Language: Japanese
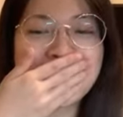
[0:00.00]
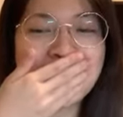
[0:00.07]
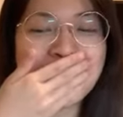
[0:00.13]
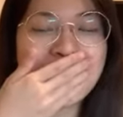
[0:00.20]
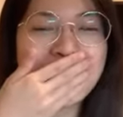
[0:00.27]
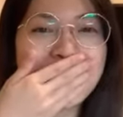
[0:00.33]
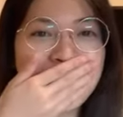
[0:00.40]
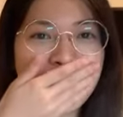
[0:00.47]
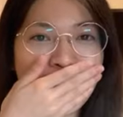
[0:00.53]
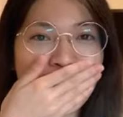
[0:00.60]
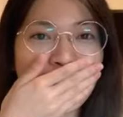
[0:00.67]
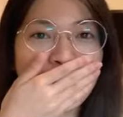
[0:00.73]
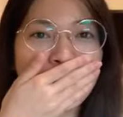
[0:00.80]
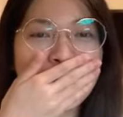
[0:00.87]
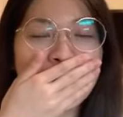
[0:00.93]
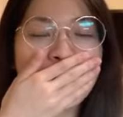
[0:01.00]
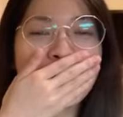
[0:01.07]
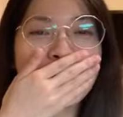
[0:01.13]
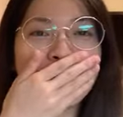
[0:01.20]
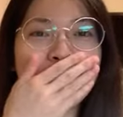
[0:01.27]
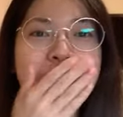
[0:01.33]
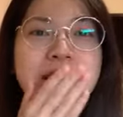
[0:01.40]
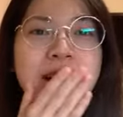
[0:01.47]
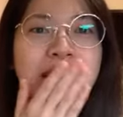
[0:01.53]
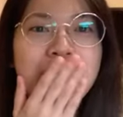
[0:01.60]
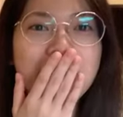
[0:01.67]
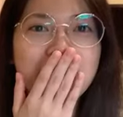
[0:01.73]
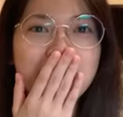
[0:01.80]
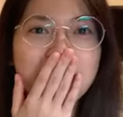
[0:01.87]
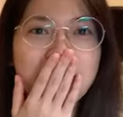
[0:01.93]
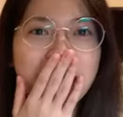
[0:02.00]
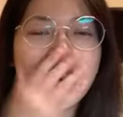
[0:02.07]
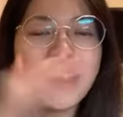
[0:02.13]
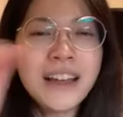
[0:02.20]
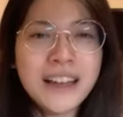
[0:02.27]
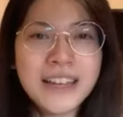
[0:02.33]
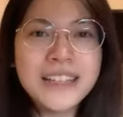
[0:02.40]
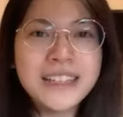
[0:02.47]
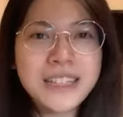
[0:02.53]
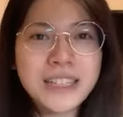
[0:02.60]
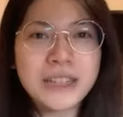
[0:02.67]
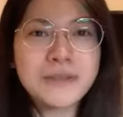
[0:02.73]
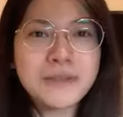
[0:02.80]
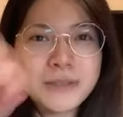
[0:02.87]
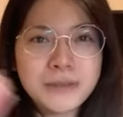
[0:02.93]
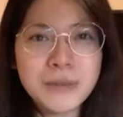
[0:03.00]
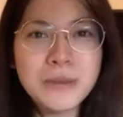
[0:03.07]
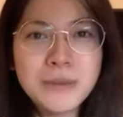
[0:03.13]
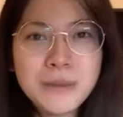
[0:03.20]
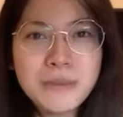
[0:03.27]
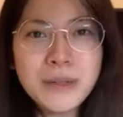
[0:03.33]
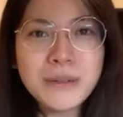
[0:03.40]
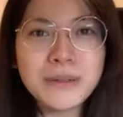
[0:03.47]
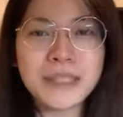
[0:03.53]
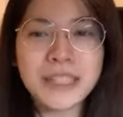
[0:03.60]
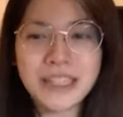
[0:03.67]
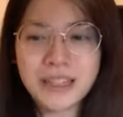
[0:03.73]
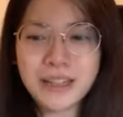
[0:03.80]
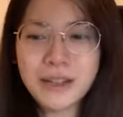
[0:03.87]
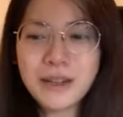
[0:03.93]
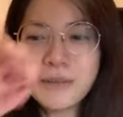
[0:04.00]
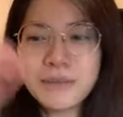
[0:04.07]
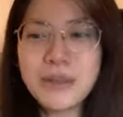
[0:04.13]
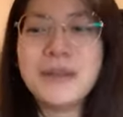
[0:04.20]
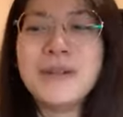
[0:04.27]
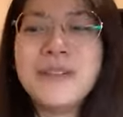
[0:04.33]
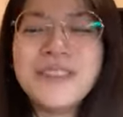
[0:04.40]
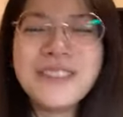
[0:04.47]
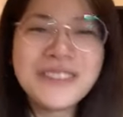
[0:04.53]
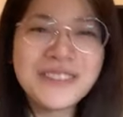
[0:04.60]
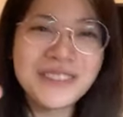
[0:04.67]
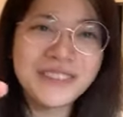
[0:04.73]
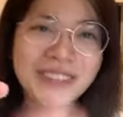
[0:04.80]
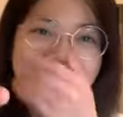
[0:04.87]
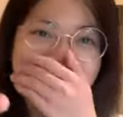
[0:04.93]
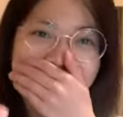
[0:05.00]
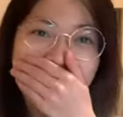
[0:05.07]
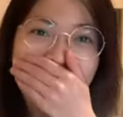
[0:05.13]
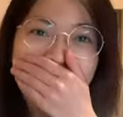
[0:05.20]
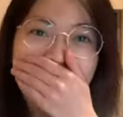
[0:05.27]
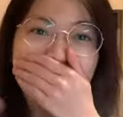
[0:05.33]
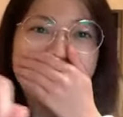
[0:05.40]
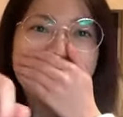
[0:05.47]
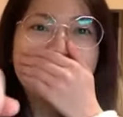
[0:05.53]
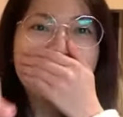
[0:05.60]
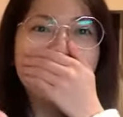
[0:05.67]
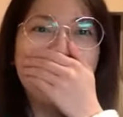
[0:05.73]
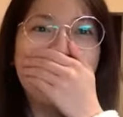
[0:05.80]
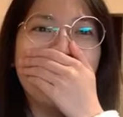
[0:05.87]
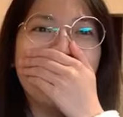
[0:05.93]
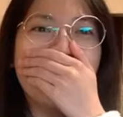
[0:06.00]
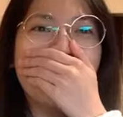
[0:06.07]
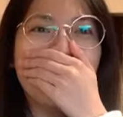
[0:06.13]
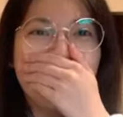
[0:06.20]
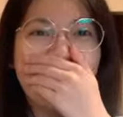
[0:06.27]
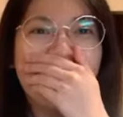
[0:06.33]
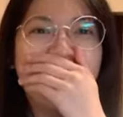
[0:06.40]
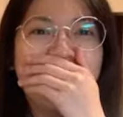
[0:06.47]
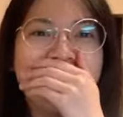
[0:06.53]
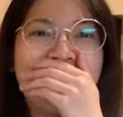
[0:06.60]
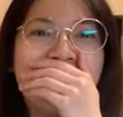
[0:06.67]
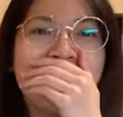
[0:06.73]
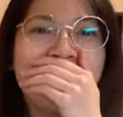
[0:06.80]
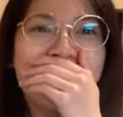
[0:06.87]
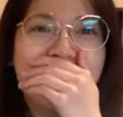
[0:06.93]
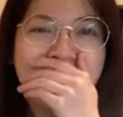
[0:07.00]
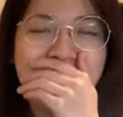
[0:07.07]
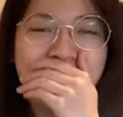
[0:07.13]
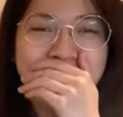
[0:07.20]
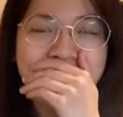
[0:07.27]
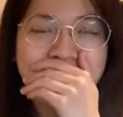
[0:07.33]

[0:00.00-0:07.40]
動画見たらめっちゃ速いのみんなエンジンかしましブンブンブンみたいなブンもうマジこうこうこうみんなこうなのよ